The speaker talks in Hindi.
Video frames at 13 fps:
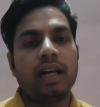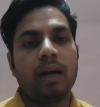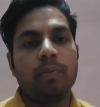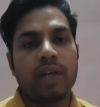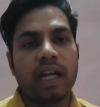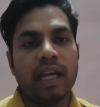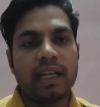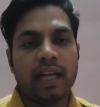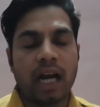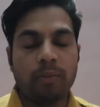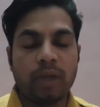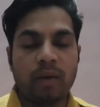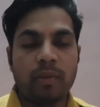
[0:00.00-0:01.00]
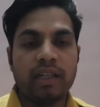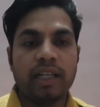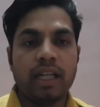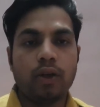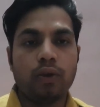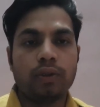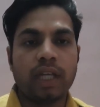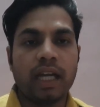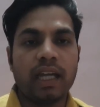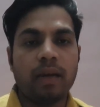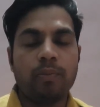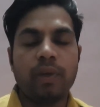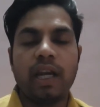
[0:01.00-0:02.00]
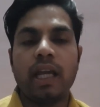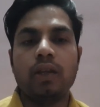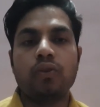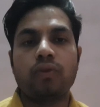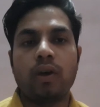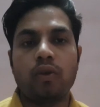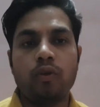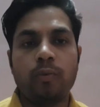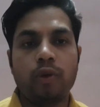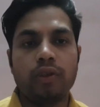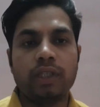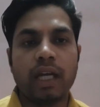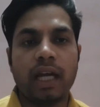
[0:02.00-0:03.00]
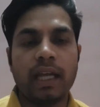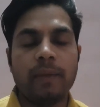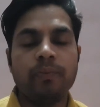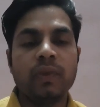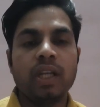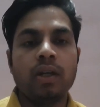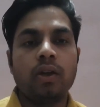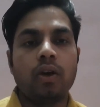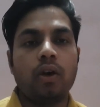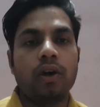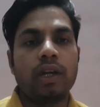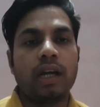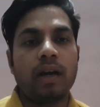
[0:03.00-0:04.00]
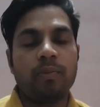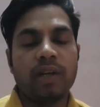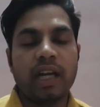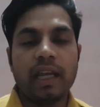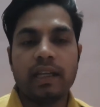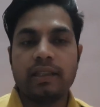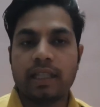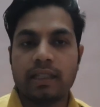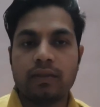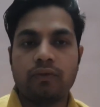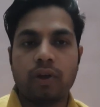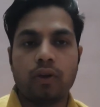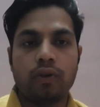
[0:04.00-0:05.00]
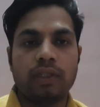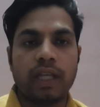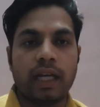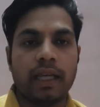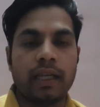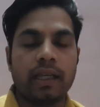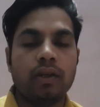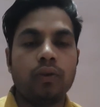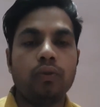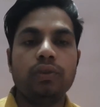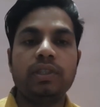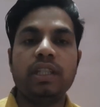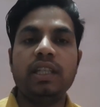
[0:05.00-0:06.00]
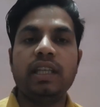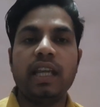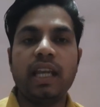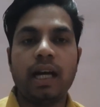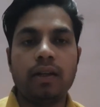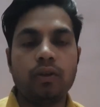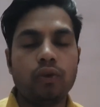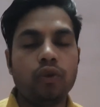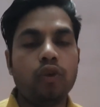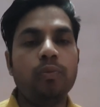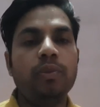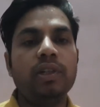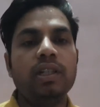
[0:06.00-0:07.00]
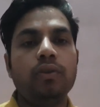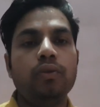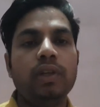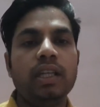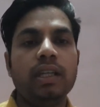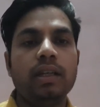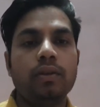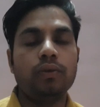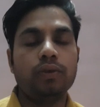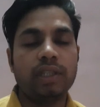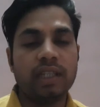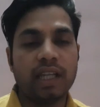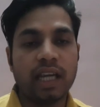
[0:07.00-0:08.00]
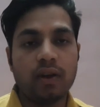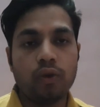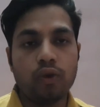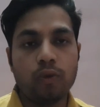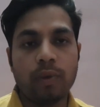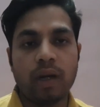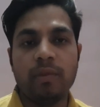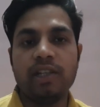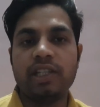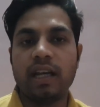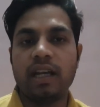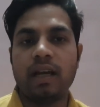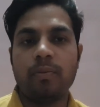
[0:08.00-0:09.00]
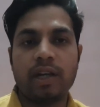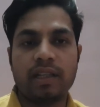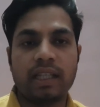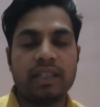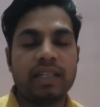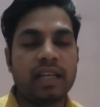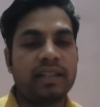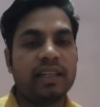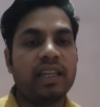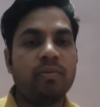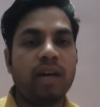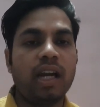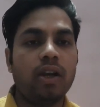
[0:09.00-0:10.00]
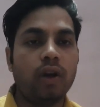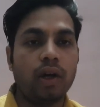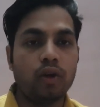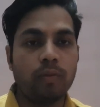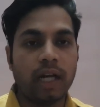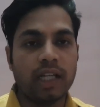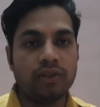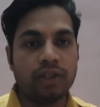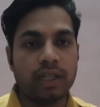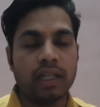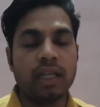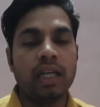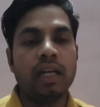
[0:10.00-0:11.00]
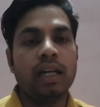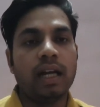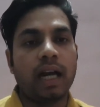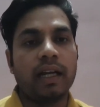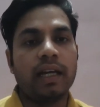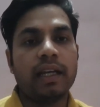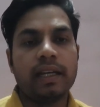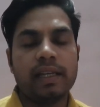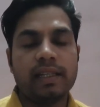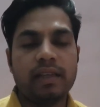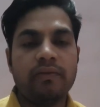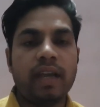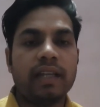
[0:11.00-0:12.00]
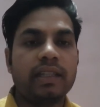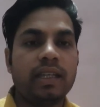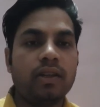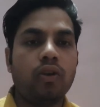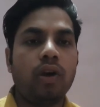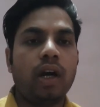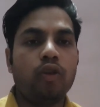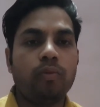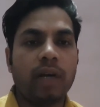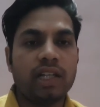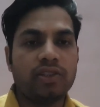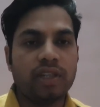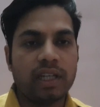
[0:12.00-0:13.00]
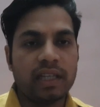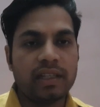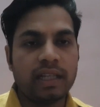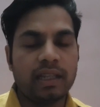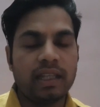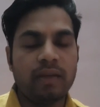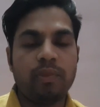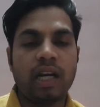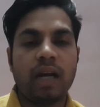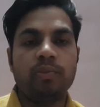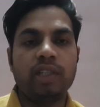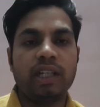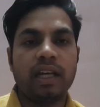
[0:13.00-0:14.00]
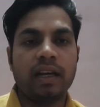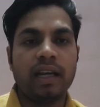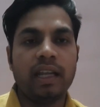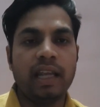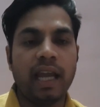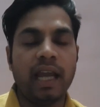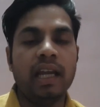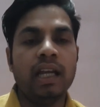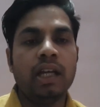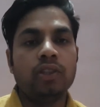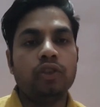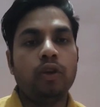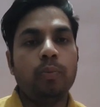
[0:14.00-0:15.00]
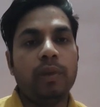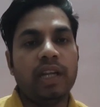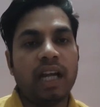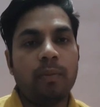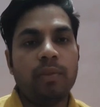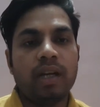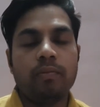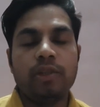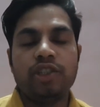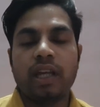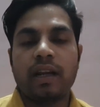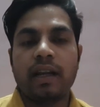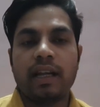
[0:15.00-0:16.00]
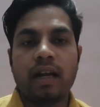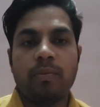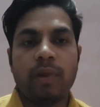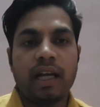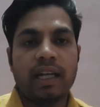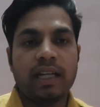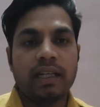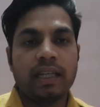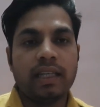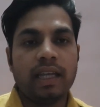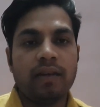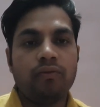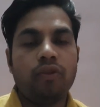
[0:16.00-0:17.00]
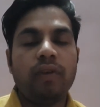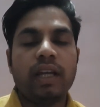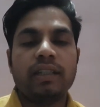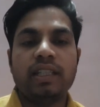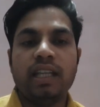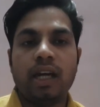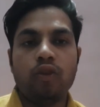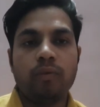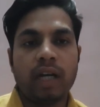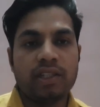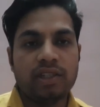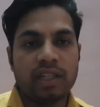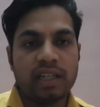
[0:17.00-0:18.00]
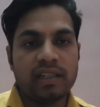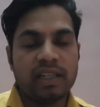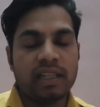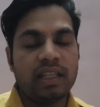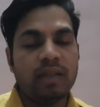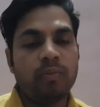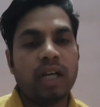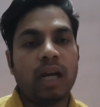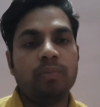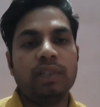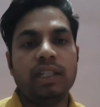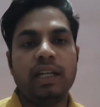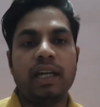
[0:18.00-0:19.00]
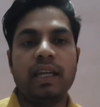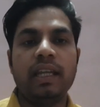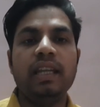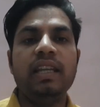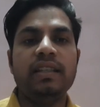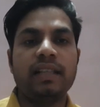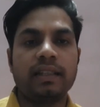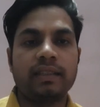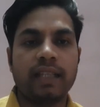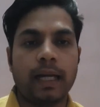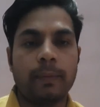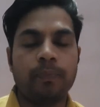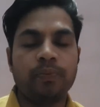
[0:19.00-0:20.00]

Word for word: अपना एक आभा मंडल होता है अपना एक स्वरूप होता है और अपना एक तत्व होता है उसी के अनुरूप उन्हीं उसी के अनुरूप हमें चलना पड़ता है जैसे कि मान लो हनुमान जी अगर किसी व्यक्ति को हनुमान जी की सिद्धि प्राप्त करनी है तो बिना ब्रह्मचर्य का पालन किए वो व्यक्ति हनुमान जी की सिद्धि प्राप्त कर ही नहीं सकता